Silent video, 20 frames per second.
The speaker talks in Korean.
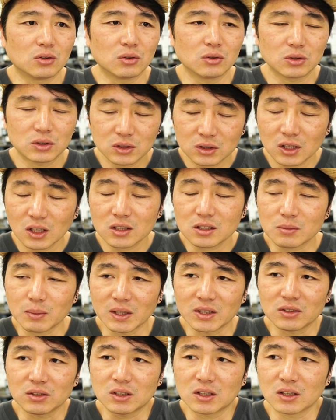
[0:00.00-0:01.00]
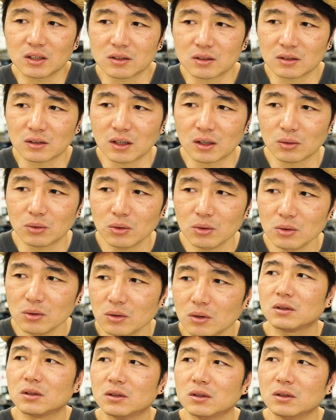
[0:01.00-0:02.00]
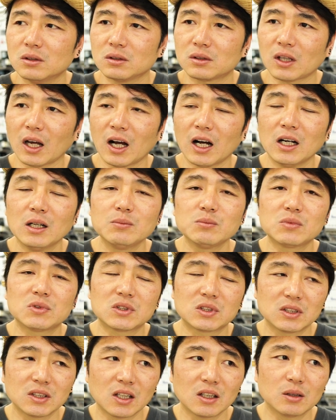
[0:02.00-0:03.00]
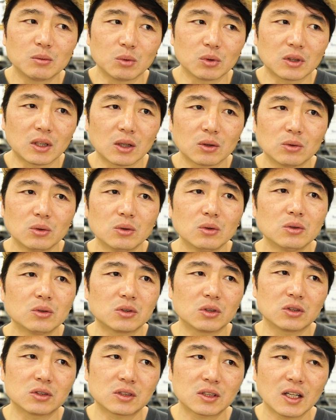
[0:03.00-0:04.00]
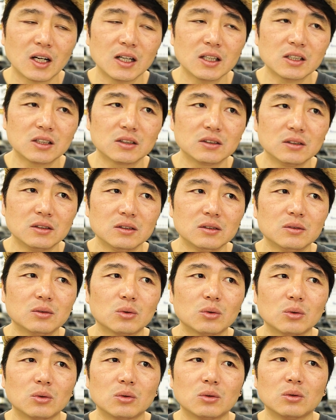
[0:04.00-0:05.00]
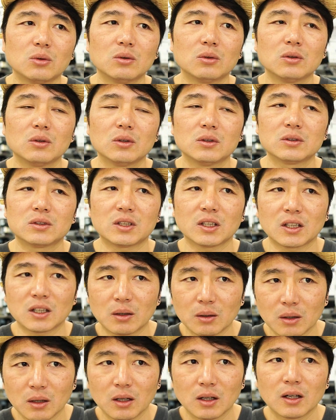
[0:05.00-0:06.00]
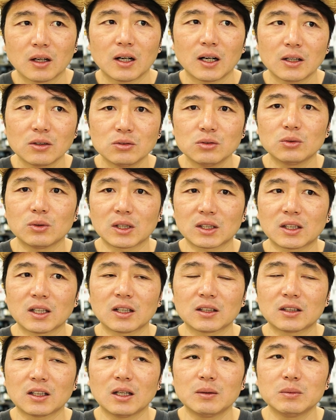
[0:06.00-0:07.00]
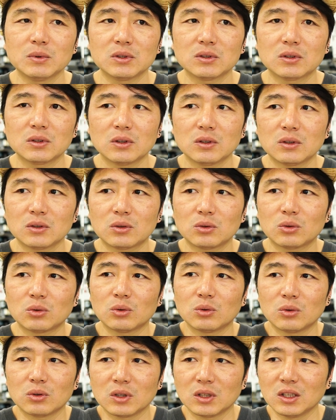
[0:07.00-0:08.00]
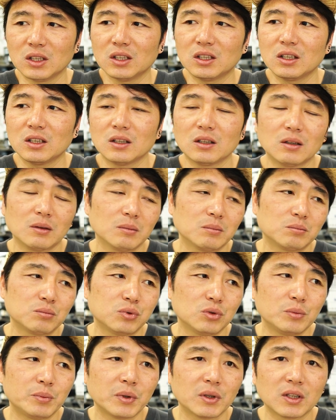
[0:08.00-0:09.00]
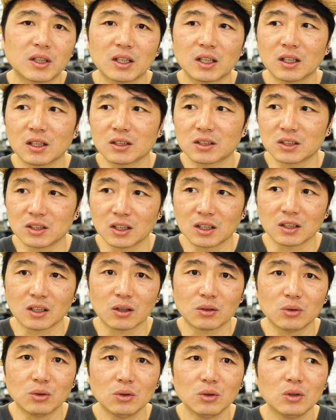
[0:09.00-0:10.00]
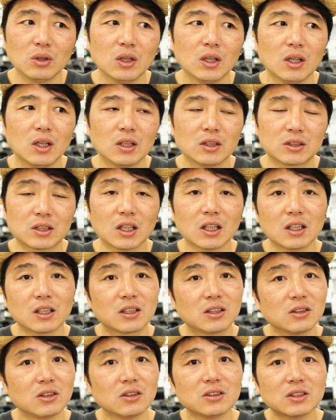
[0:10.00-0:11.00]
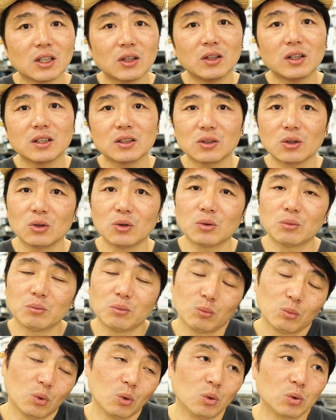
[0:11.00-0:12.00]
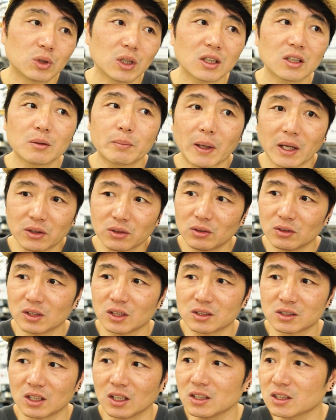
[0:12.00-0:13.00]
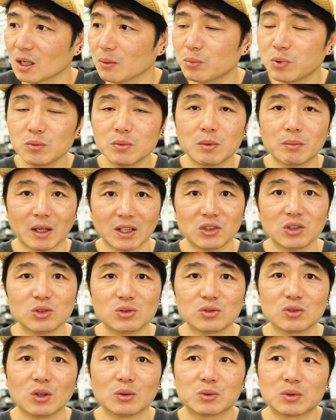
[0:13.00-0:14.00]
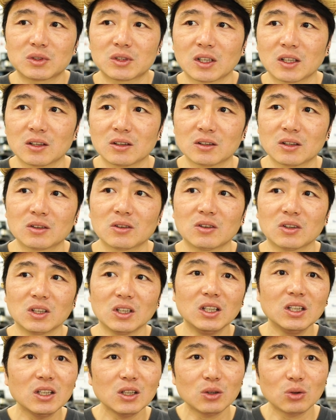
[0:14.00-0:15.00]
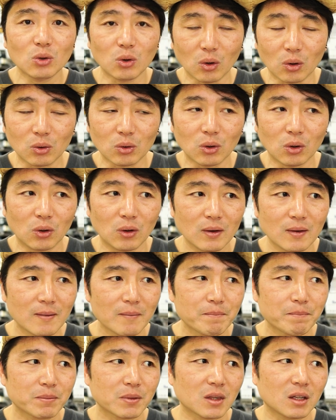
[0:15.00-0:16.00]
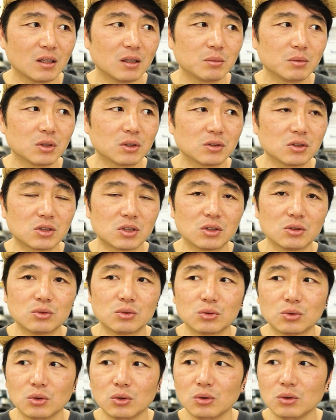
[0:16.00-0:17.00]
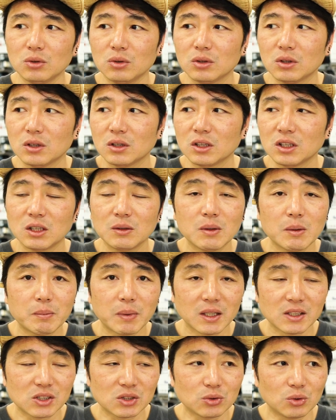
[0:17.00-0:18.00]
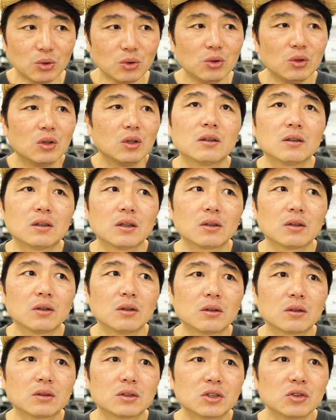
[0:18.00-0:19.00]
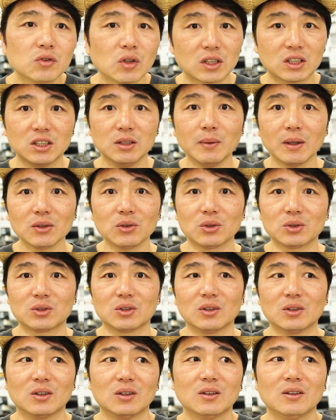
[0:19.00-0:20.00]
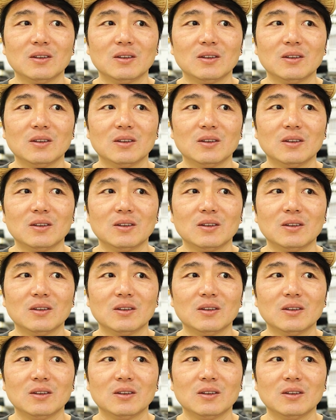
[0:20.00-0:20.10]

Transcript: 그리고 스트레스 받는 기에 들어가고 그 다음 진행을 못하고 제 스카이 씨는 또 제가 한국 왔다 갔다 하면서 또 일이 불편하게 진행되고 제가 그런 상황에서 오다를 받거나 제 제품을 만들 수가 없었잖아요. 그래서 일이 또 없고 이러면서 그 친구도 힘이 빠지고 그래서 그 친구가 그만뒀어요.